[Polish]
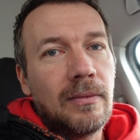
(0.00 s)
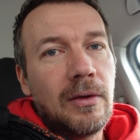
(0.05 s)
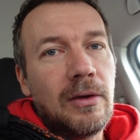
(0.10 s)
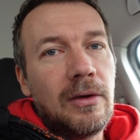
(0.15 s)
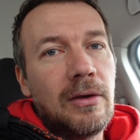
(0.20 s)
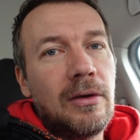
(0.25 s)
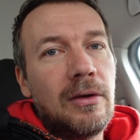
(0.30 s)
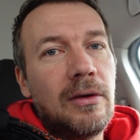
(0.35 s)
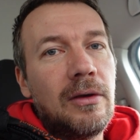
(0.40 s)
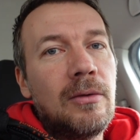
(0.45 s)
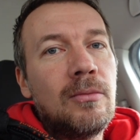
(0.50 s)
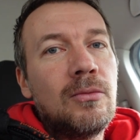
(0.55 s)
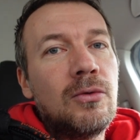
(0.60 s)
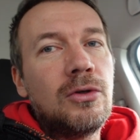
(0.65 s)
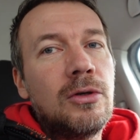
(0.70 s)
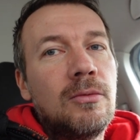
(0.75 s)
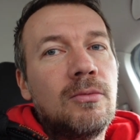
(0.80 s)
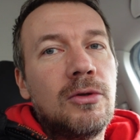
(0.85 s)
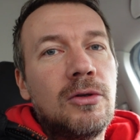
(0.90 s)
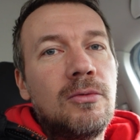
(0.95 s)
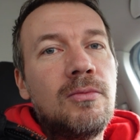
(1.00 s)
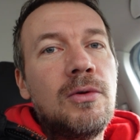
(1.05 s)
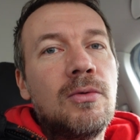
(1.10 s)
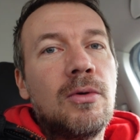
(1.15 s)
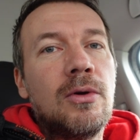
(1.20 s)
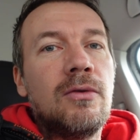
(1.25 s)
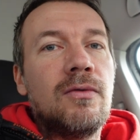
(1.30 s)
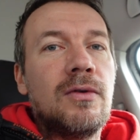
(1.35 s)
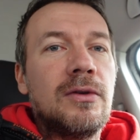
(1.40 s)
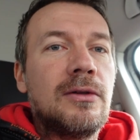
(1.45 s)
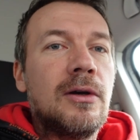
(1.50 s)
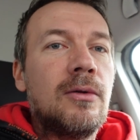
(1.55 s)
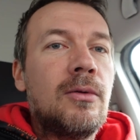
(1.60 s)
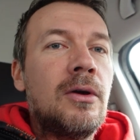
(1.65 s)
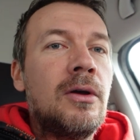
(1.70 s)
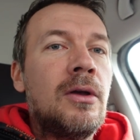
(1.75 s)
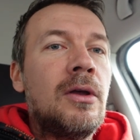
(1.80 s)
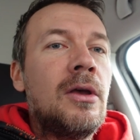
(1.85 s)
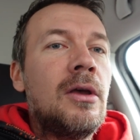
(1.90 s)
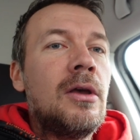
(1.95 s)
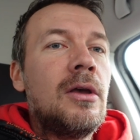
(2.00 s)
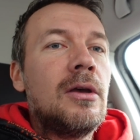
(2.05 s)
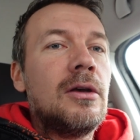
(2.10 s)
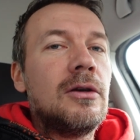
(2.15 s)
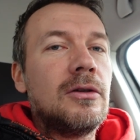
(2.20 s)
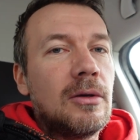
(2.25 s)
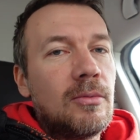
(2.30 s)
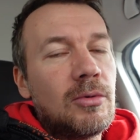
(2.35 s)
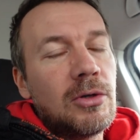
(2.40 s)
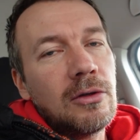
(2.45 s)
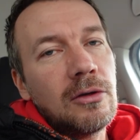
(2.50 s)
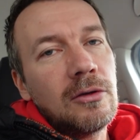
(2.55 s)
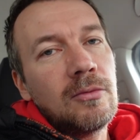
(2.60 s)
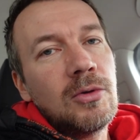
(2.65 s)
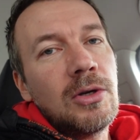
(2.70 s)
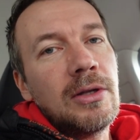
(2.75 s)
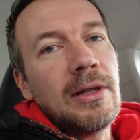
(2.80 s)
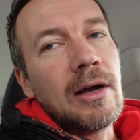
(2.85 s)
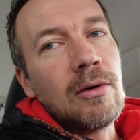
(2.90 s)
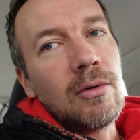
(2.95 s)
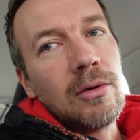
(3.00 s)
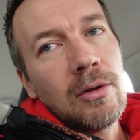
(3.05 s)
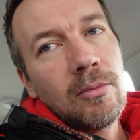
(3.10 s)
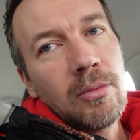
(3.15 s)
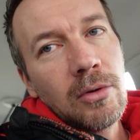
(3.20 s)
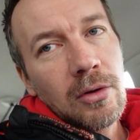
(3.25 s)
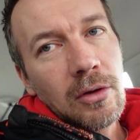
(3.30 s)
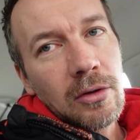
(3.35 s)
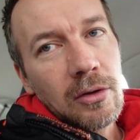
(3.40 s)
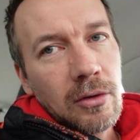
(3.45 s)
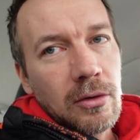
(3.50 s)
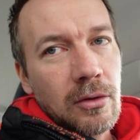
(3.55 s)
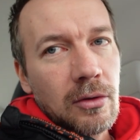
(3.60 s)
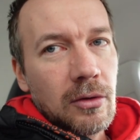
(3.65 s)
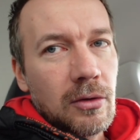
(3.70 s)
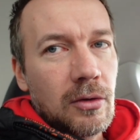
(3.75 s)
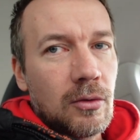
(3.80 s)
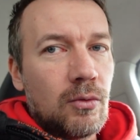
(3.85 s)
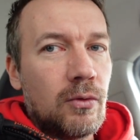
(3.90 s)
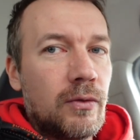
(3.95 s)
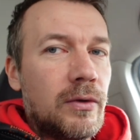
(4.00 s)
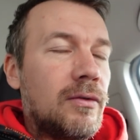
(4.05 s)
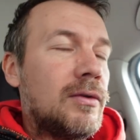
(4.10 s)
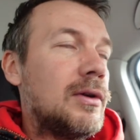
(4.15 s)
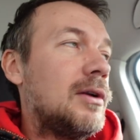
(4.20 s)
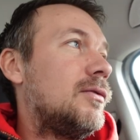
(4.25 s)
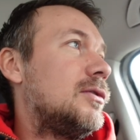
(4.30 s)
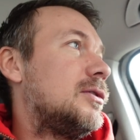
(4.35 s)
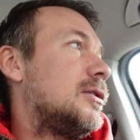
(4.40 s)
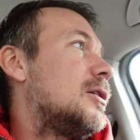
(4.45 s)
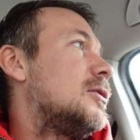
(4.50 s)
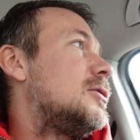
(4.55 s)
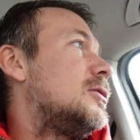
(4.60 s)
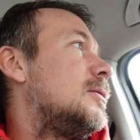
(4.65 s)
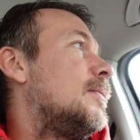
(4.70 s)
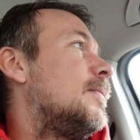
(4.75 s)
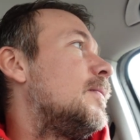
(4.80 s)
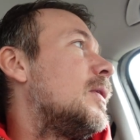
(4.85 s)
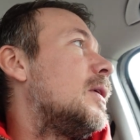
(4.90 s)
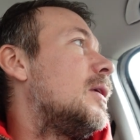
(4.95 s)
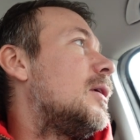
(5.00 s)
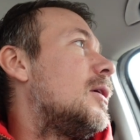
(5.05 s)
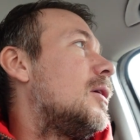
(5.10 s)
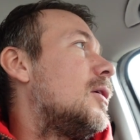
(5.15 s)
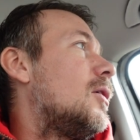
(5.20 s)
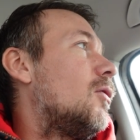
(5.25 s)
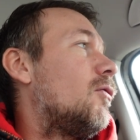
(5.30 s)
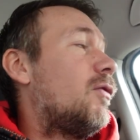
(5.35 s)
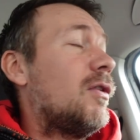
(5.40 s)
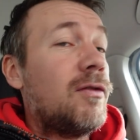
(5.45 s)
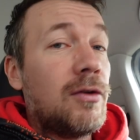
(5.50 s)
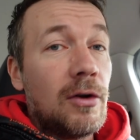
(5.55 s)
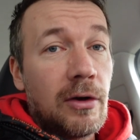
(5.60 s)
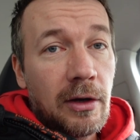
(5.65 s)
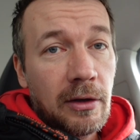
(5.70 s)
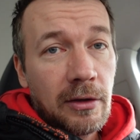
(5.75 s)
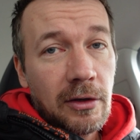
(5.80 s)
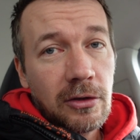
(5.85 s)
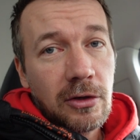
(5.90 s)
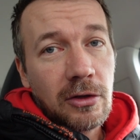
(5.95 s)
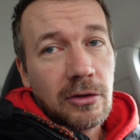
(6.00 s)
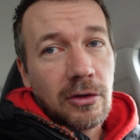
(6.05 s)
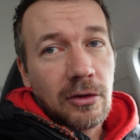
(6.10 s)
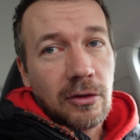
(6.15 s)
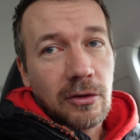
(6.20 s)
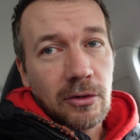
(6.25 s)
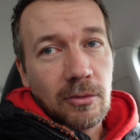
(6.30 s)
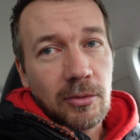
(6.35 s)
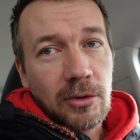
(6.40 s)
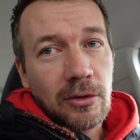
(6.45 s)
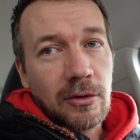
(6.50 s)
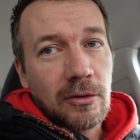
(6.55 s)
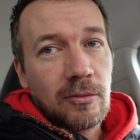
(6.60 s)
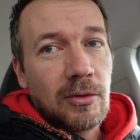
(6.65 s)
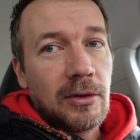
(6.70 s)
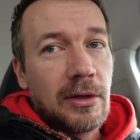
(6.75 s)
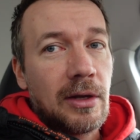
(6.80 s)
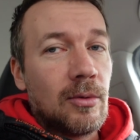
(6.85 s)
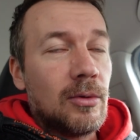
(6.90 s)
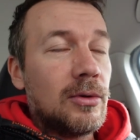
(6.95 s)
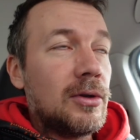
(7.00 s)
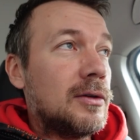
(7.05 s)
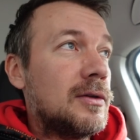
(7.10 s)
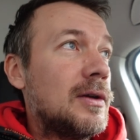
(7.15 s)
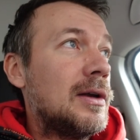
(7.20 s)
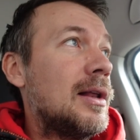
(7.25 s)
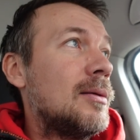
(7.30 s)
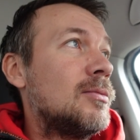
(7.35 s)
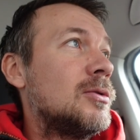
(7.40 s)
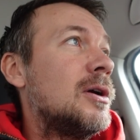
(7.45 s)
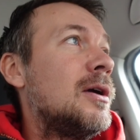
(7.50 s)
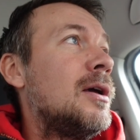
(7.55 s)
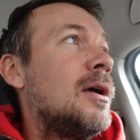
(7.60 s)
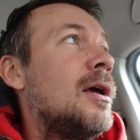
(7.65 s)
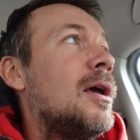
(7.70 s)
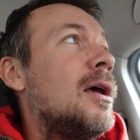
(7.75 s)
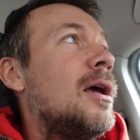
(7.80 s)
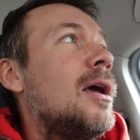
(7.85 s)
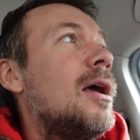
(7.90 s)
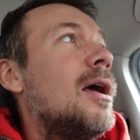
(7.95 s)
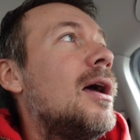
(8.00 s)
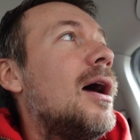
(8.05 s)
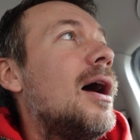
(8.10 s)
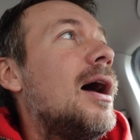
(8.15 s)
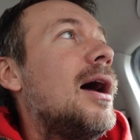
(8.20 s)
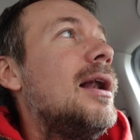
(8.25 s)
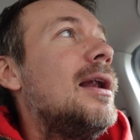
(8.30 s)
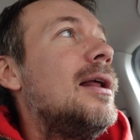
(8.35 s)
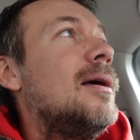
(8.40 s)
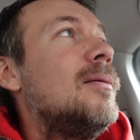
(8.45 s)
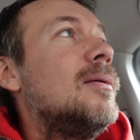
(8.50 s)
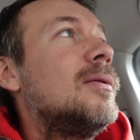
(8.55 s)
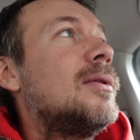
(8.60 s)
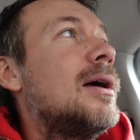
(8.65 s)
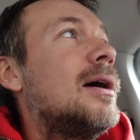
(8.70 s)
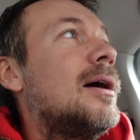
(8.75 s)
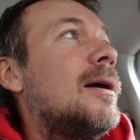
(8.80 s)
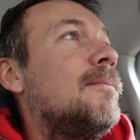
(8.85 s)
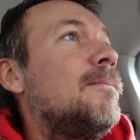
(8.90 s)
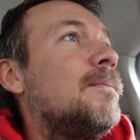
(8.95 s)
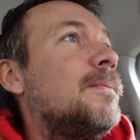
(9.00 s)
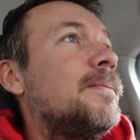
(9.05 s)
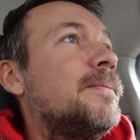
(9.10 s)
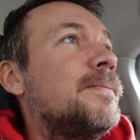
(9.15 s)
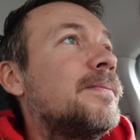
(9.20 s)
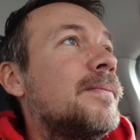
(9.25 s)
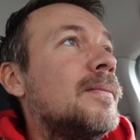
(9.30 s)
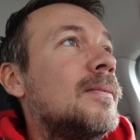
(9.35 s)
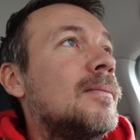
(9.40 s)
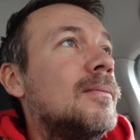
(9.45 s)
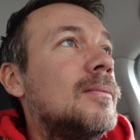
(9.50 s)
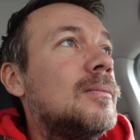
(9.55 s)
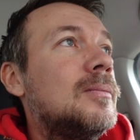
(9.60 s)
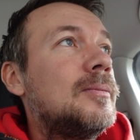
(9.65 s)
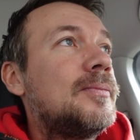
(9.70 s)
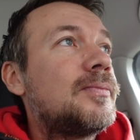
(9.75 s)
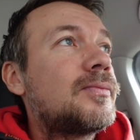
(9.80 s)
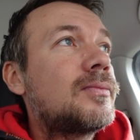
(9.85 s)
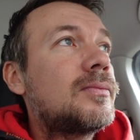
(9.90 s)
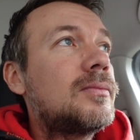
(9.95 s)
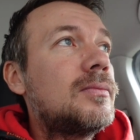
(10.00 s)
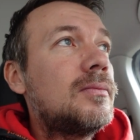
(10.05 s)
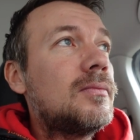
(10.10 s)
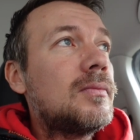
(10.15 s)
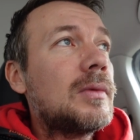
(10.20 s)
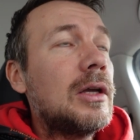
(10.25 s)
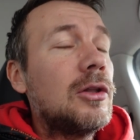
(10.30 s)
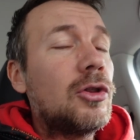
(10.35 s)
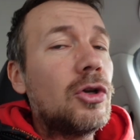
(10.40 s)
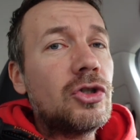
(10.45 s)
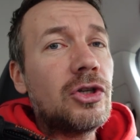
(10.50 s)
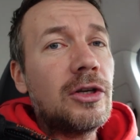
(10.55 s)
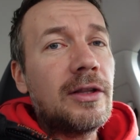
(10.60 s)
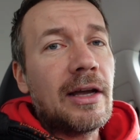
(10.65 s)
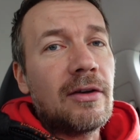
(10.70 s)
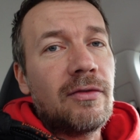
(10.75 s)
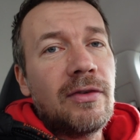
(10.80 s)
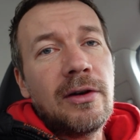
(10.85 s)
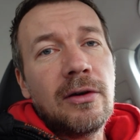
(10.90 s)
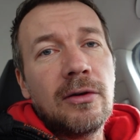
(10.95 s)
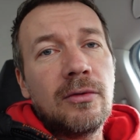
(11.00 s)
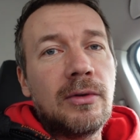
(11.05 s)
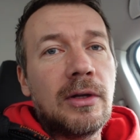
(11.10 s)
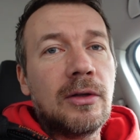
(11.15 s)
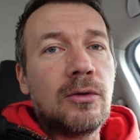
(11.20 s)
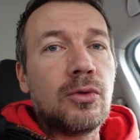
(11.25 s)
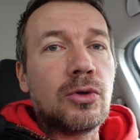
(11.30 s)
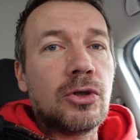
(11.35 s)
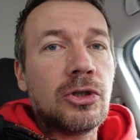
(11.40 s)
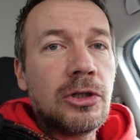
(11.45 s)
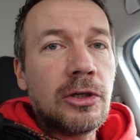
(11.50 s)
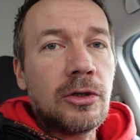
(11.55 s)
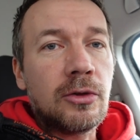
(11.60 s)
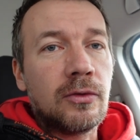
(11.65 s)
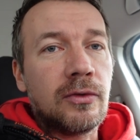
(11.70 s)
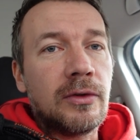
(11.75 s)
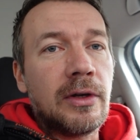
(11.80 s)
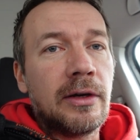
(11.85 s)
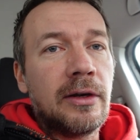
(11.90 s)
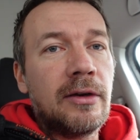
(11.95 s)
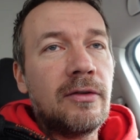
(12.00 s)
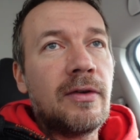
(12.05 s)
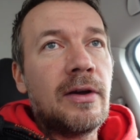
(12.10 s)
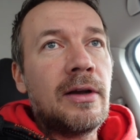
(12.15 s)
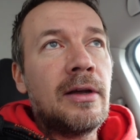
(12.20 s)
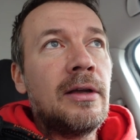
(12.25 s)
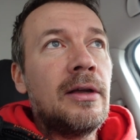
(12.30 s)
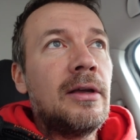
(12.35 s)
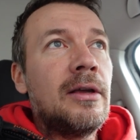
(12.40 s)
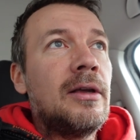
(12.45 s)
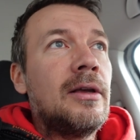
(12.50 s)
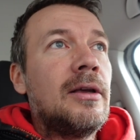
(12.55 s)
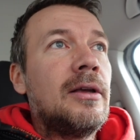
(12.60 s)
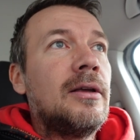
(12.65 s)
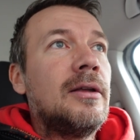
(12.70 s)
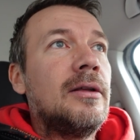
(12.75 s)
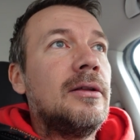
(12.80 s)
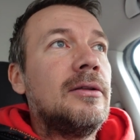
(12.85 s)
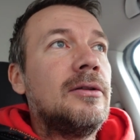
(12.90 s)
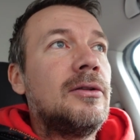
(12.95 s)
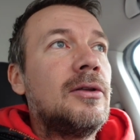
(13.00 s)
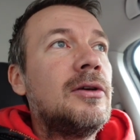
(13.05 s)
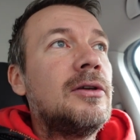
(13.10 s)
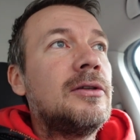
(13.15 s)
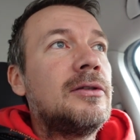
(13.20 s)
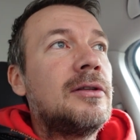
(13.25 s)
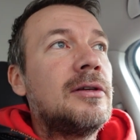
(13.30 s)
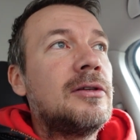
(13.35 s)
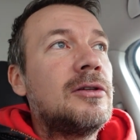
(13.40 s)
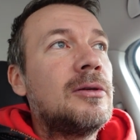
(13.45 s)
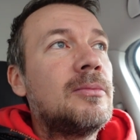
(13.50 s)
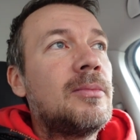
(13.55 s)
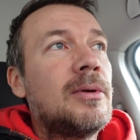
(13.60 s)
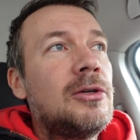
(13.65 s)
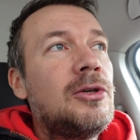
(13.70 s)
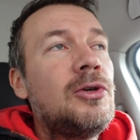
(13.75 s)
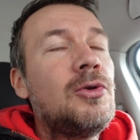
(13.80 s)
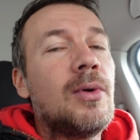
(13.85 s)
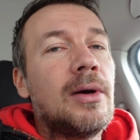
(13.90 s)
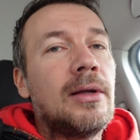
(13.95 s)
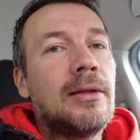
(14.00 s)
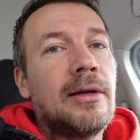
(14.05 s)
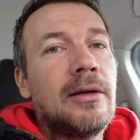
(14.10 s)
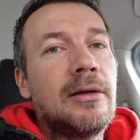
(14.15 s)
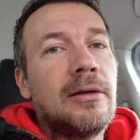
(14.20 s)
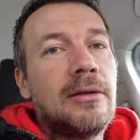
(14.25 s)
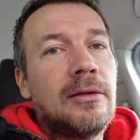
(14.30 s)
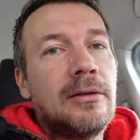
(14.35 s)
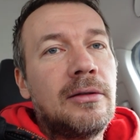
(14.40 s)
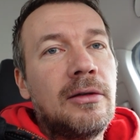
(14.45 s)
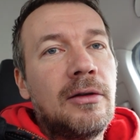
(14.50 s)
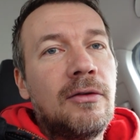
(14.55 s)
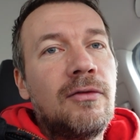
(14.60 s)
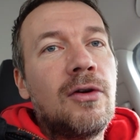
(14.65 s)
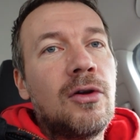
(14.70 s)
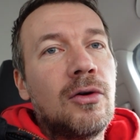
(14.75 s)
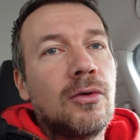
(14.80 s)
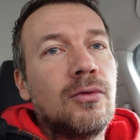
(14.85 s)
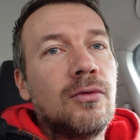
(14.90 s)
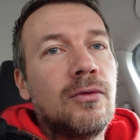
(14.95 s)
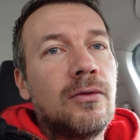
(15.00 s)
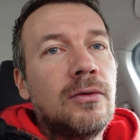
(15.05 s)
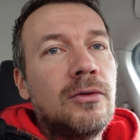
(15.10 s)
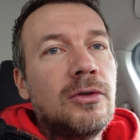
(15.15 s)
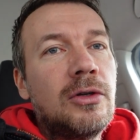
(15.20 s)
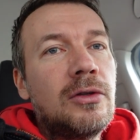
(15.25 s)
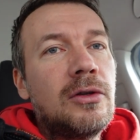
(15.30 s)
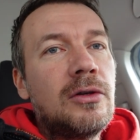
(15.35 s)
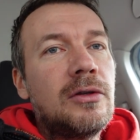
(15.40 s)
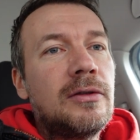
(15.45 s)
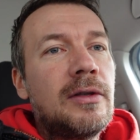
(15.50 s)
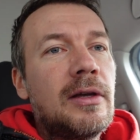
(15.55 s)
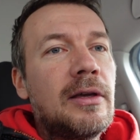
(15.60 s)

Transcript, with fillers: I, I, musi być miło i wesoło, żeby się to sprzedało. No bo o to, o to głównie w telewizji chodzi. We vlogach też chodzi o to, żeby się to sprzedało. To jest najlepsze. Ale ta... Mm, to, że tak wielu naturszczyków nagrywa, y, to jest też chyba siła tak, tych vlogów, że to jest